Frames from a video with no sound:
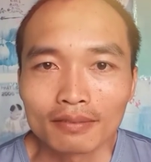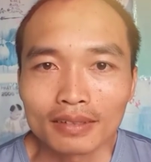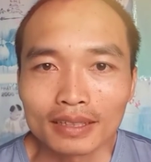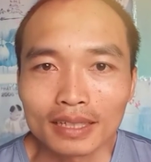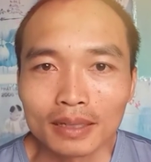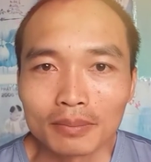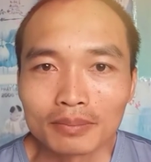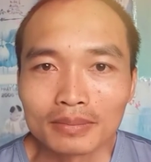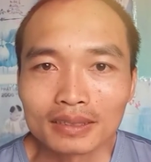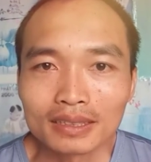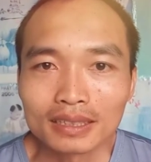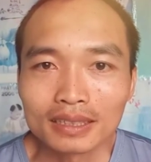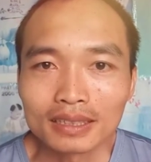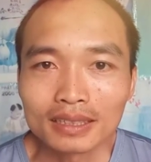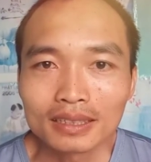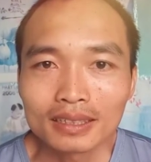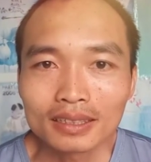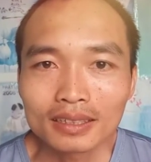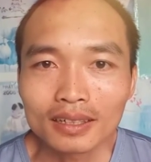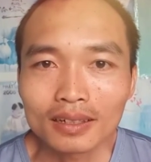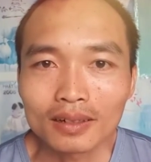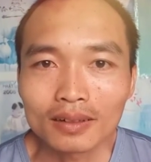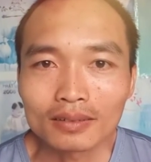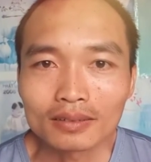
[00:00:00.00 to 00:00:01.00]
Và thậm
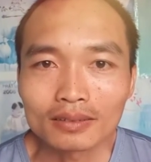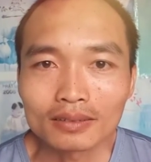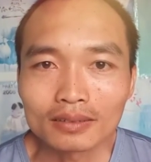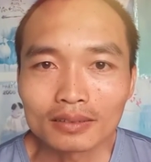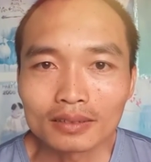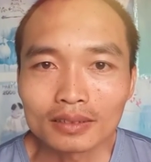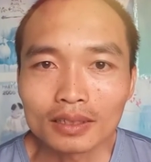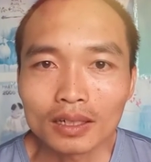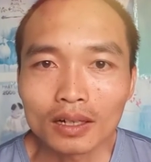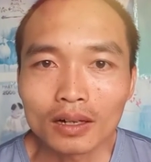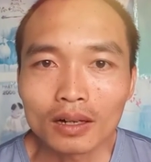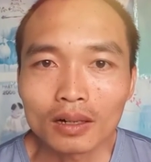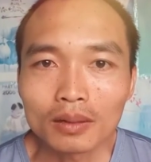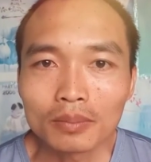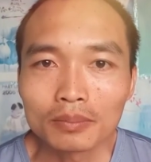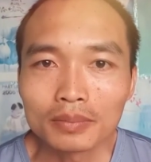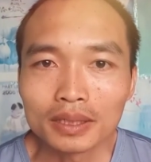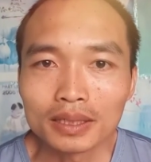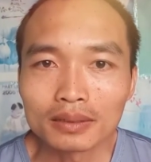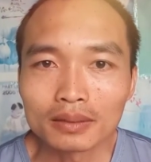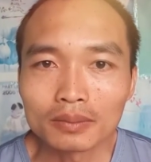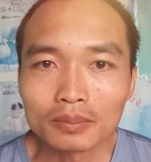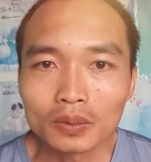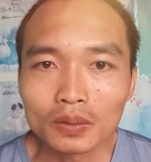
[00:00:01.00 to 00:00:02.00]
chí còn cho
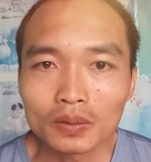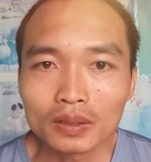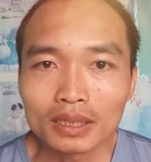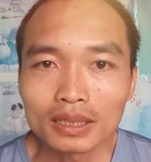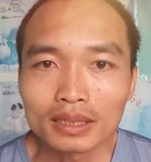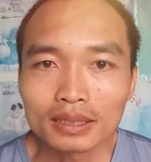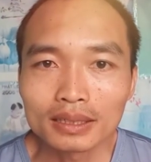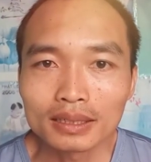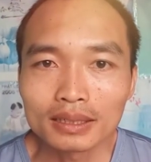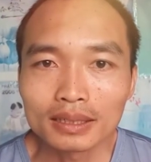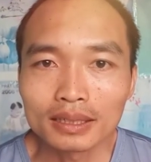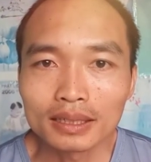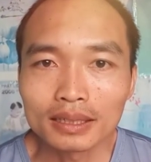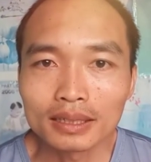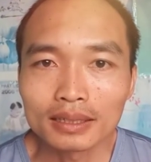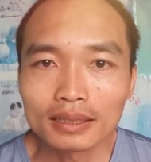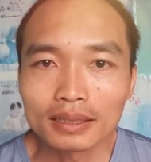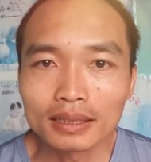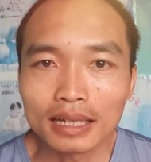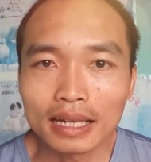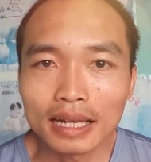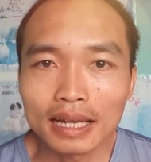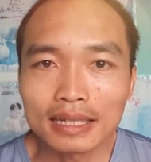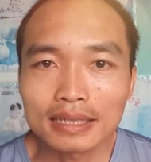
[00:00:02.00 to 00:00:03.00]
mình một ít
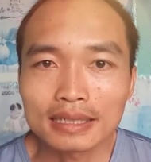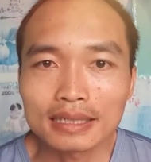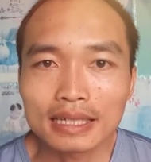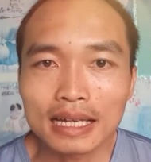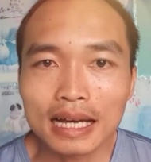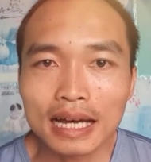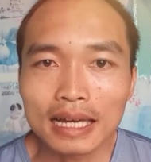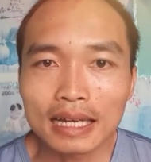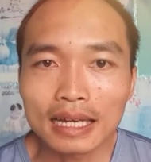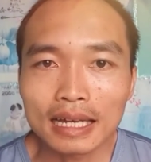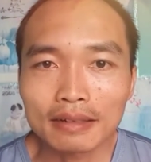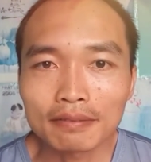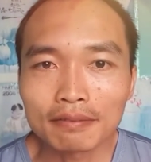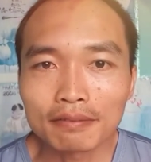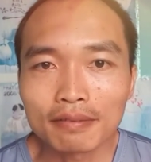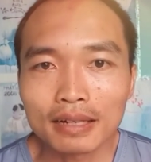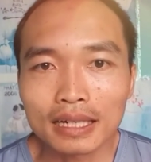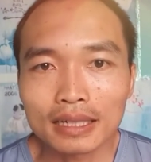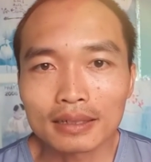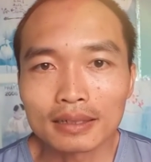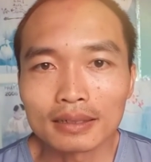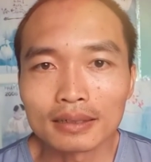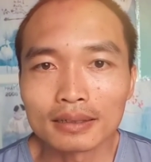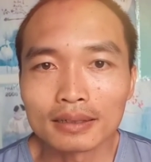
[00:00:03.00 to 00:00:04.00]
tiền để xài lặt
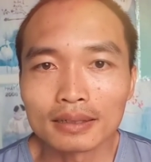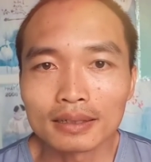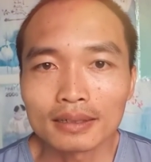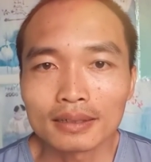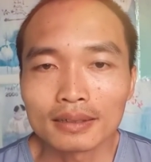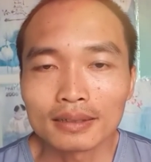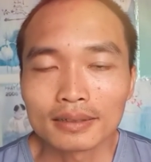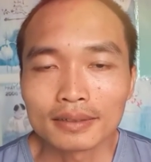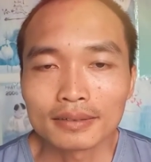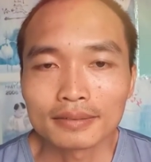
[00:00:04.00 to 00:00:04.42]
vặt nữa.